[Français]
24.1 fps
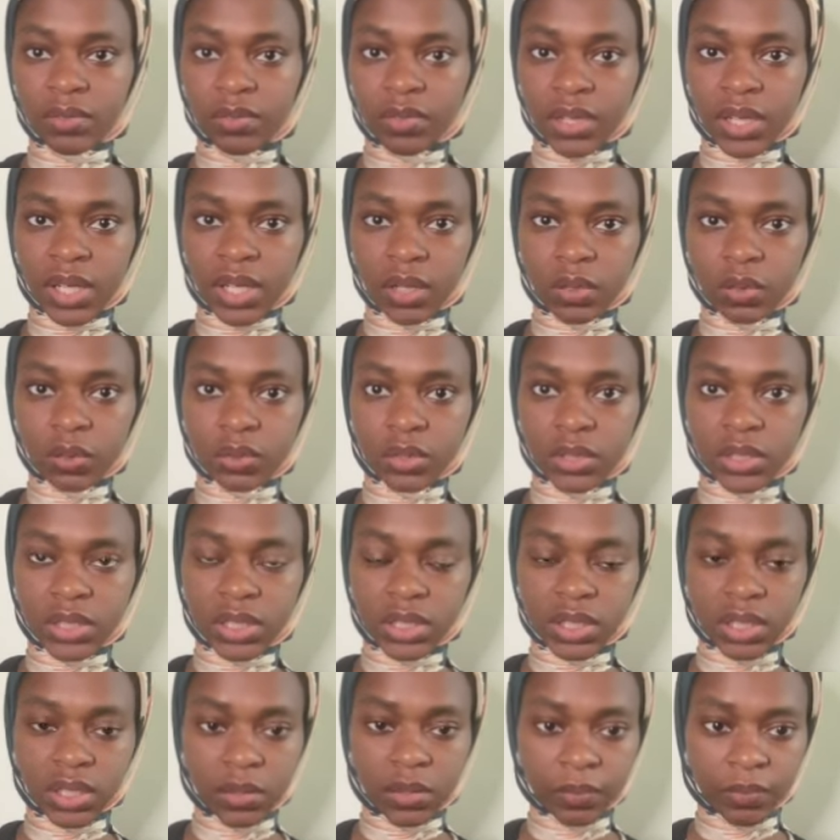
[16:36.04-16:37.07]
là
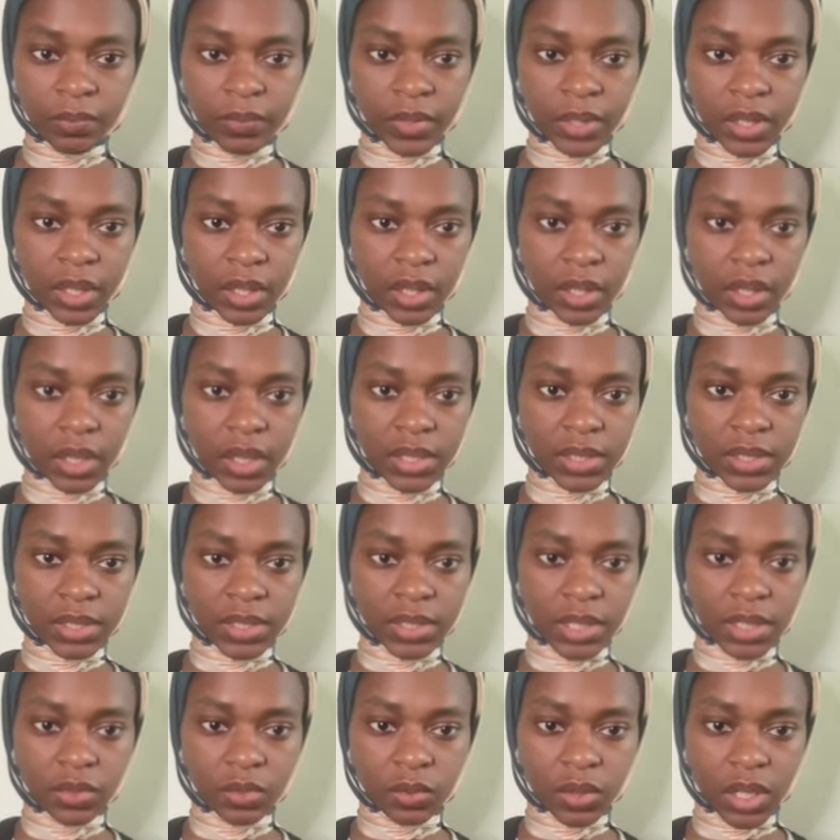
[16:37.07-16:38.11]
aussi.
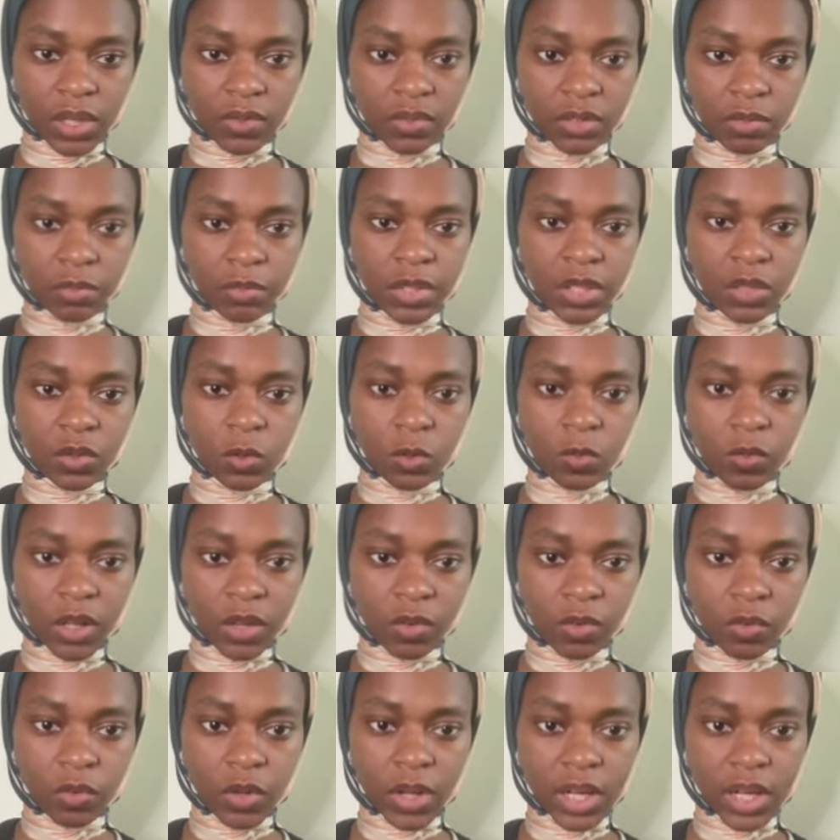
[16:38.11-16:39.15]
Zest, on l'avait mis. On va
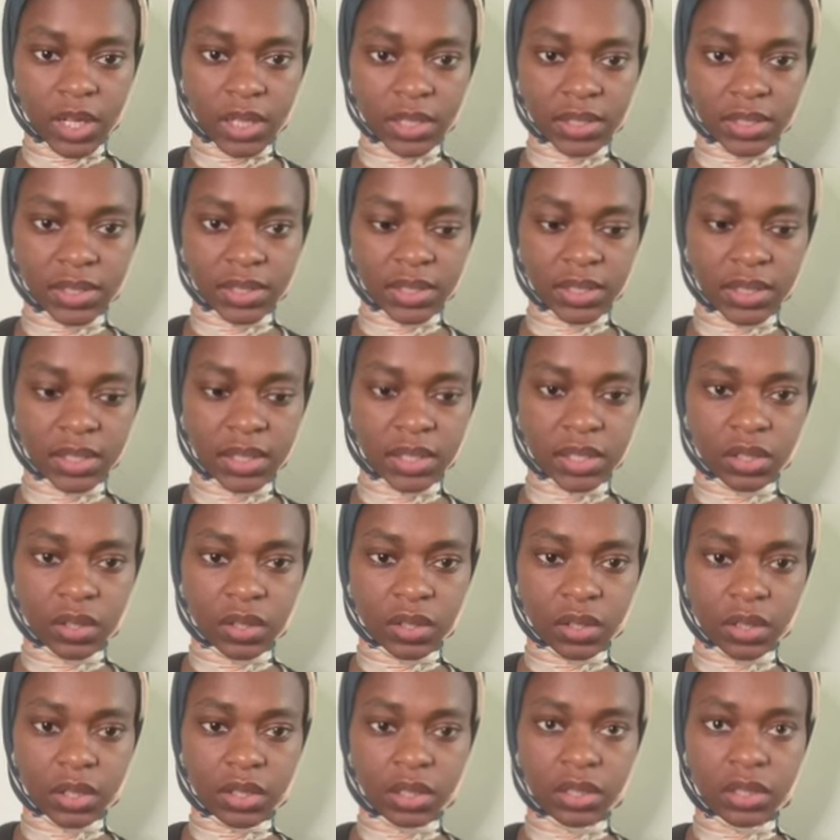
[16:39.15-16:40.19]
voir
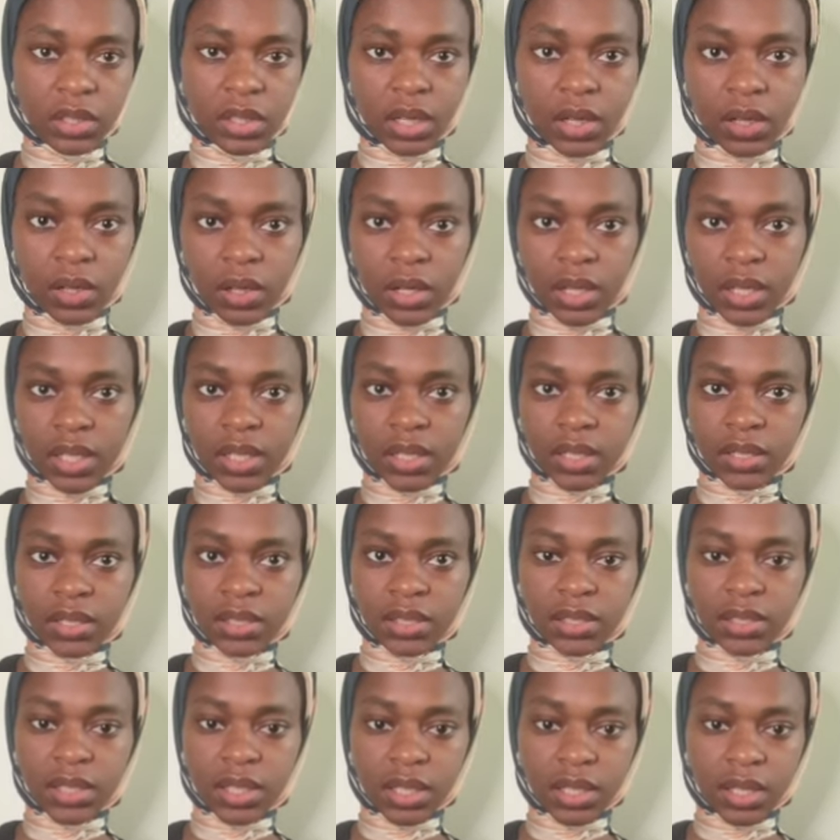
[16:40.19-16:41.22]
CityCoin. Alors là,
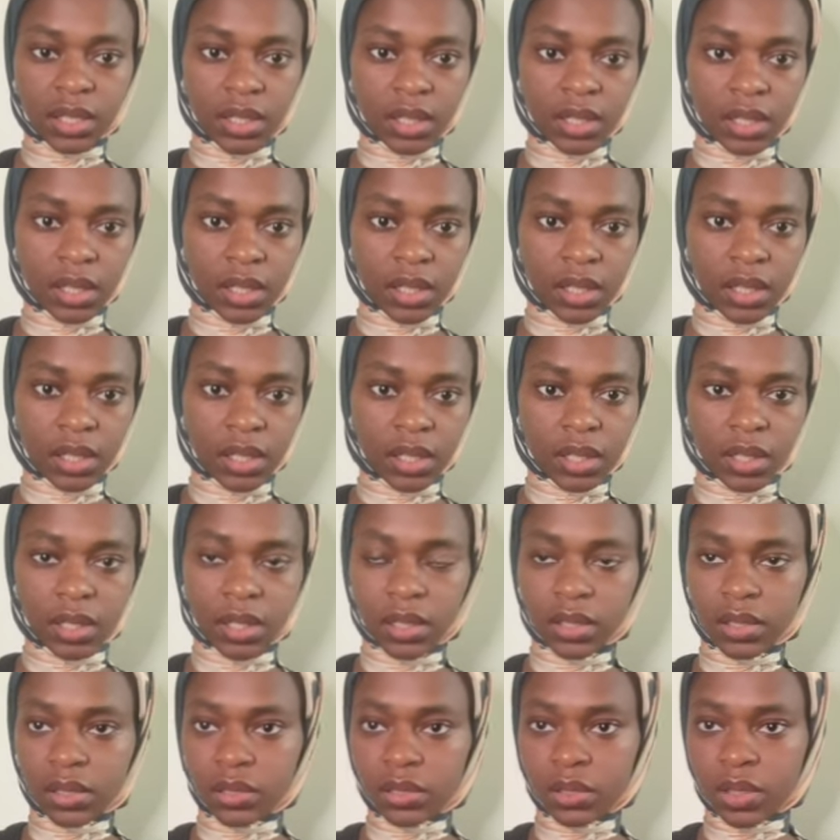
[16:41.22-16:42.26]
c'est
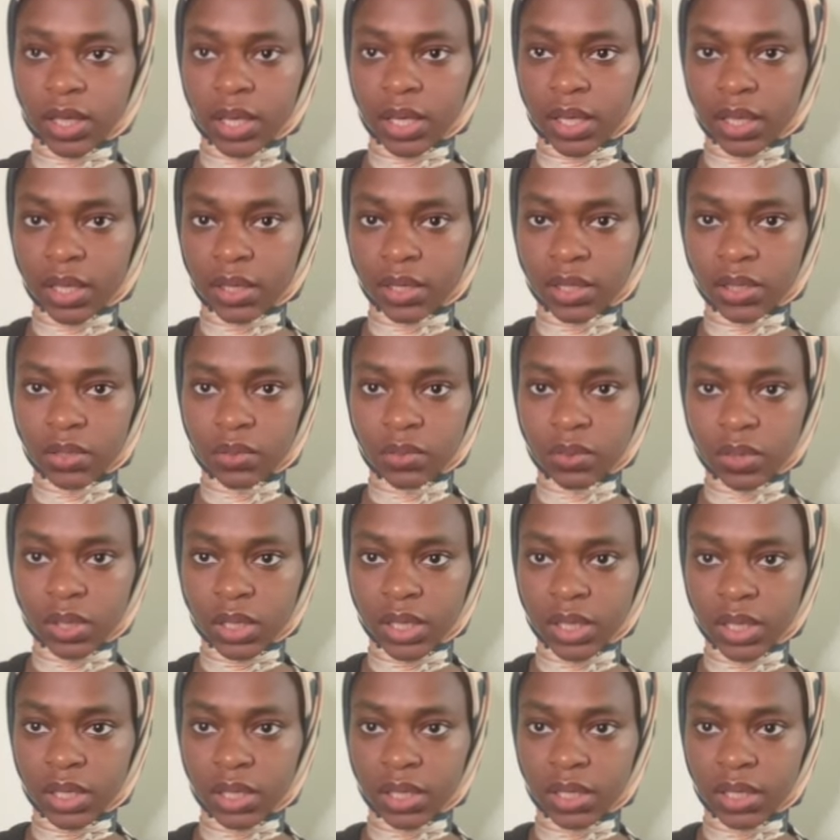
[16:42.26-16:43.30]
dans la
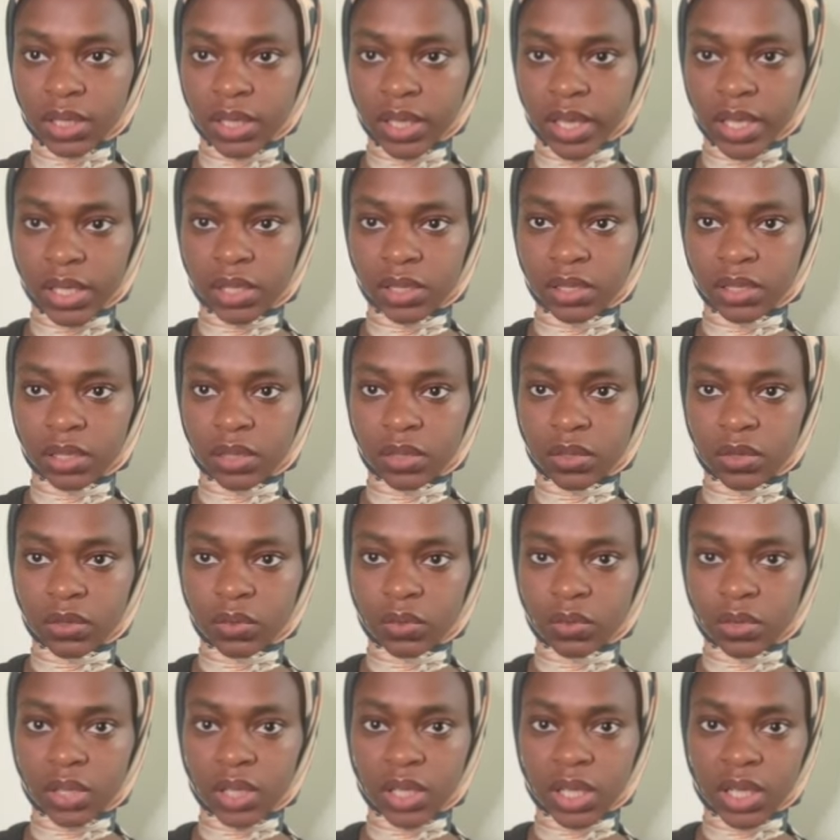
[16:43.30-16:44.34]
catégorie yield.
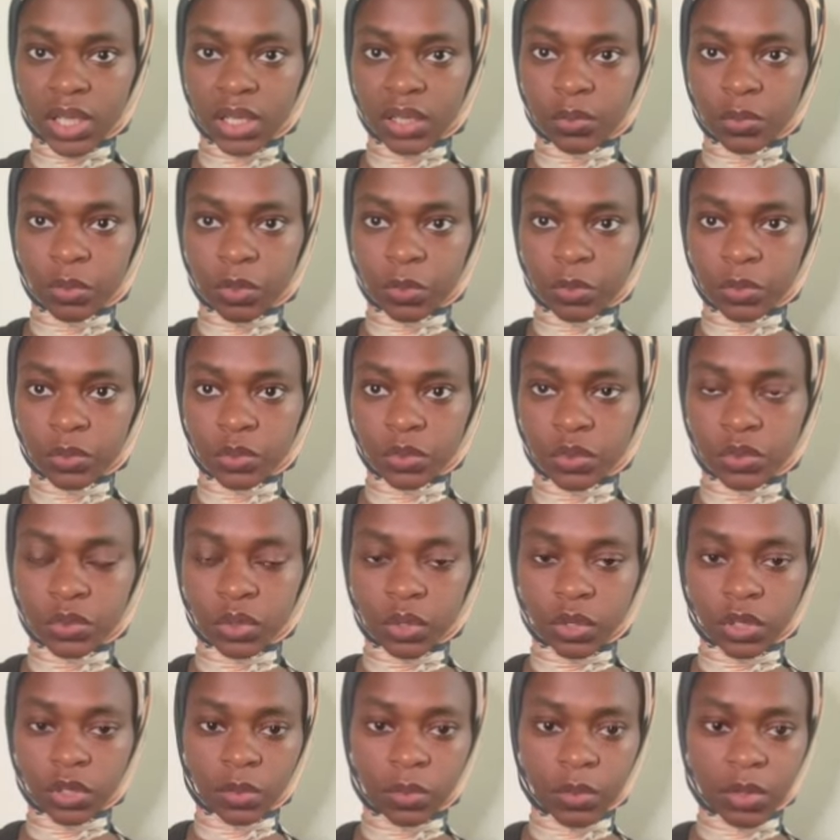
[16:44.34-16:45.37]
Donc là, ils proposent du
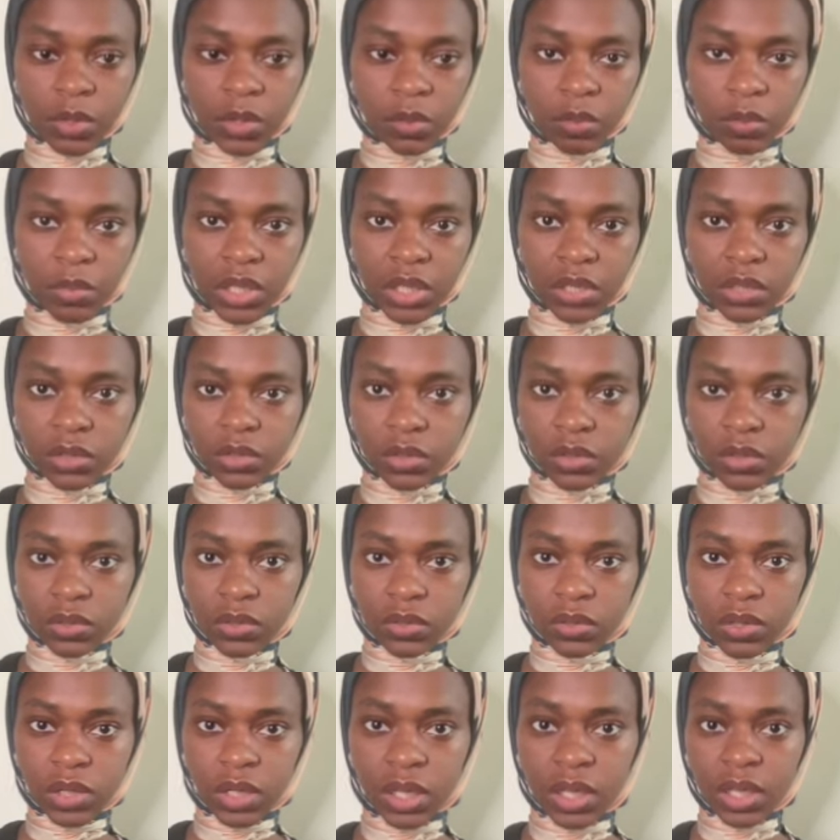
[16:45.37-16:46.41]
rendement, mais est-ce
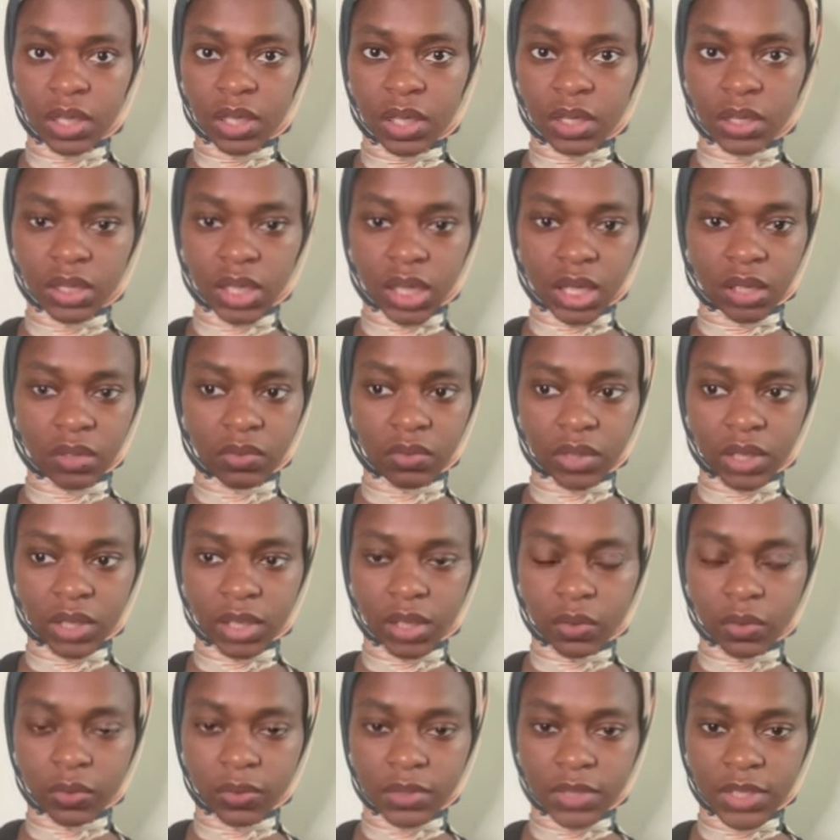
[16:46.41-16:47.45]
que tu as un vrai
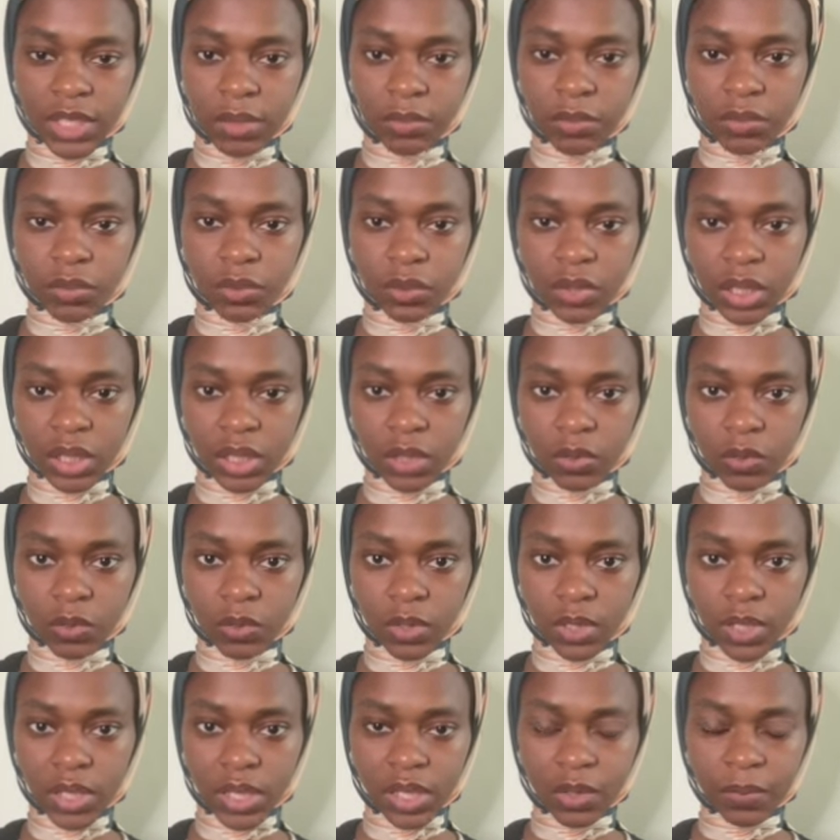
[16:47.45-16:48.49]
concept Ok,
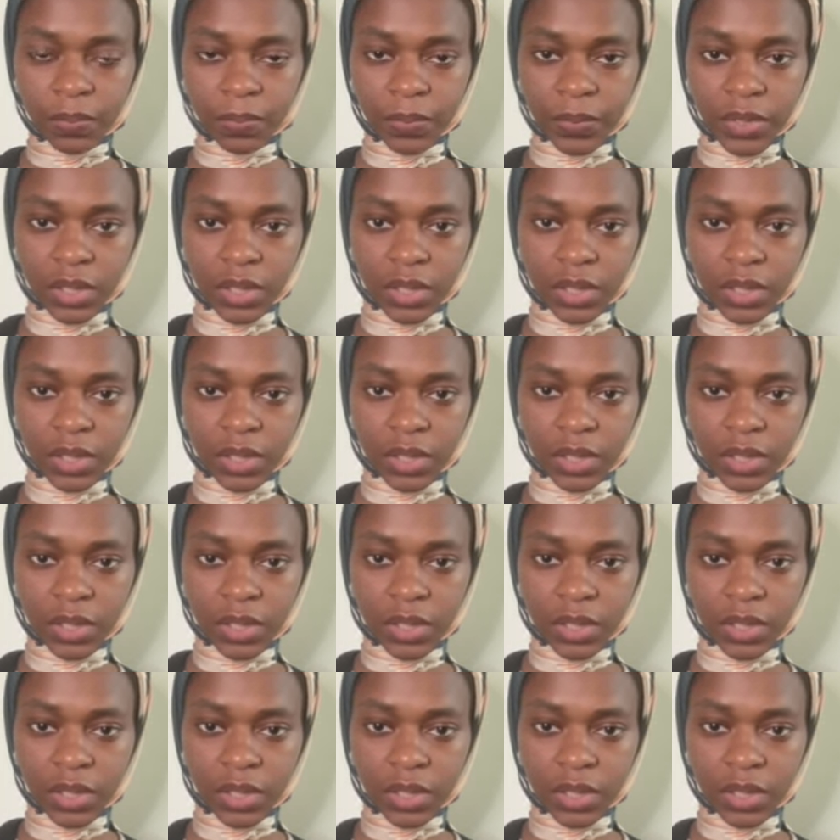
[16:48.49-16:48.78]
donc là,